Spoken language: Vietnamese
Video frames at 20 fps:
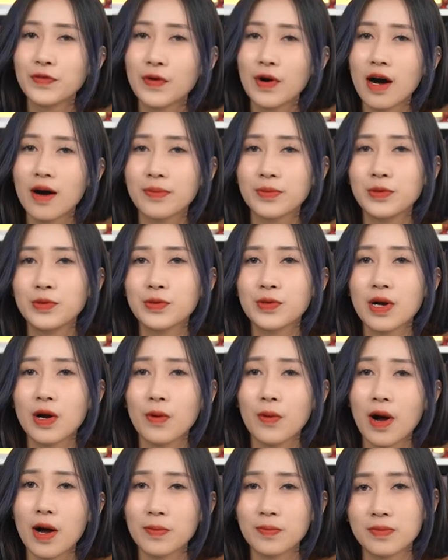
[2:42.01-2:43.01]
phù hợp nhu
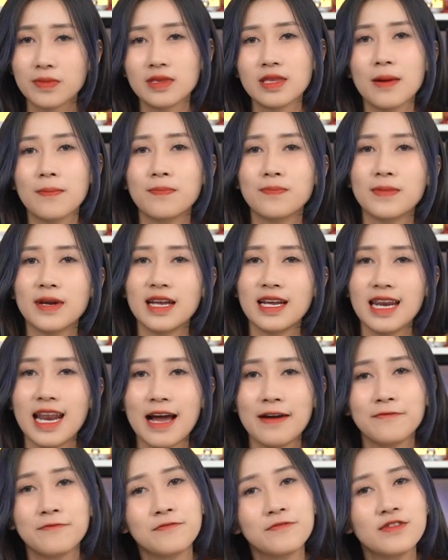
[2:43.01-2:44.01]
cầu học tập này,
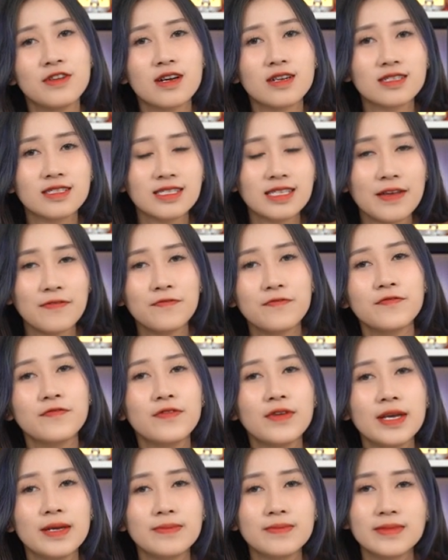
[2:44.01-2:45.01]
làm việc, xem
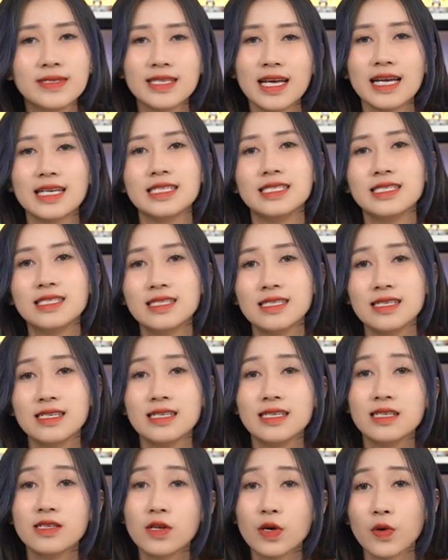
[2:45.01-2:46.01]
phim, giải trí,
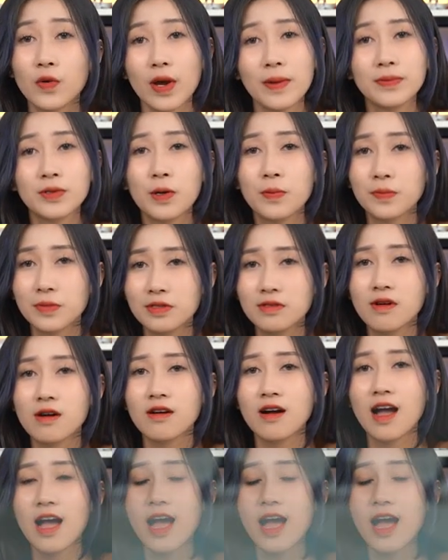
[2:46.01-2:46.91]
lướt web thông thường